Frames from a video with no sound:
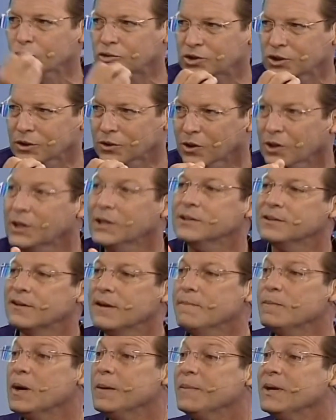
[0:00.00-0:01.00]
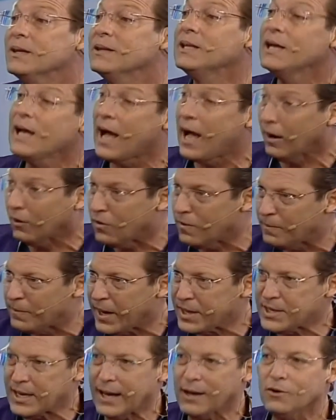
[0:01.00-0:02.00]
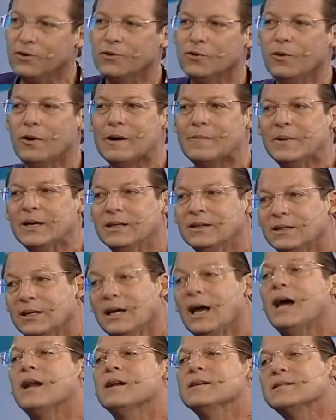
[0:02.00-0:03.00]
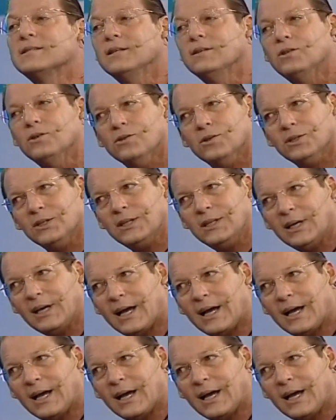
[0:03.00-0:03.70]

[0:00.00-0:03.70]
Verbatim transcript: lúcido, simplemente acompañarlo nuevamente al sitio donde